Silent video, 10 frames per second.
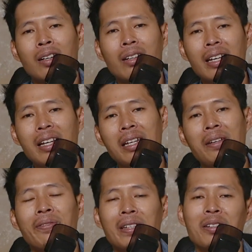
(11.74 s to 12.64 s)
Oke,
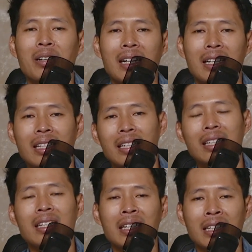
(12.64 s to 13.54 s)
di video kali
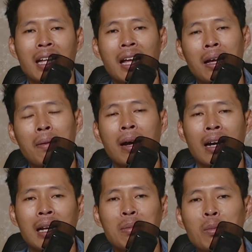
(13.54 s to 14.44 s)
ini kita
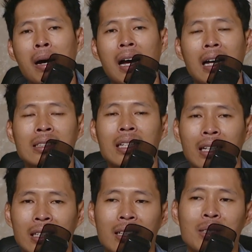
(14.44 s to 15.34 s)
bakal membahas
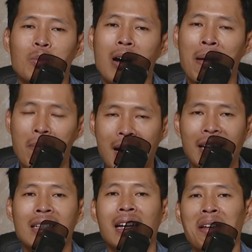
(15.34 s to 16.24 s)
lagi sebuah
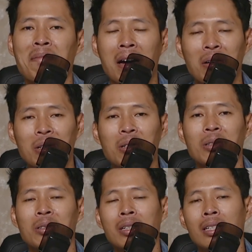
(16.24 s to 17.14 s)
mic dari
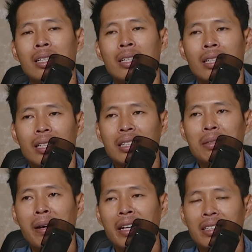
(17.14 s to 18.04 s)
Maono.
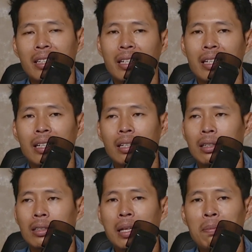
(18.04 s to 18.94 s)
Ini mic-nya
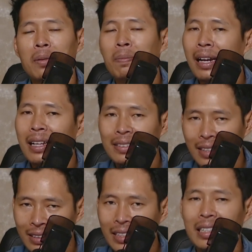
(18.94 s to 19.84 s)
tipe paling
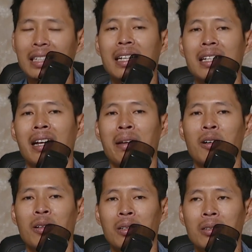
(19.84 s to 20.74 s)
tertingginya dari
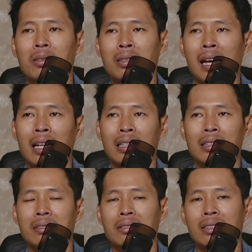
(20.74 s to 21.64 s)
Maono
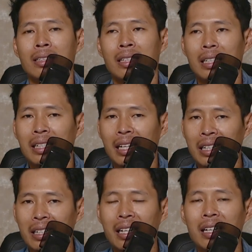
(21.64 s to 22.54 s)
dan inilah
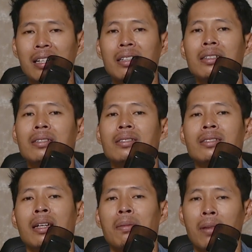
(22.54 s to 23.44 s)
dia
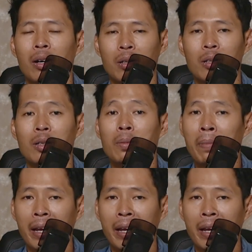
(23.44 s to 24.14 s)
Maono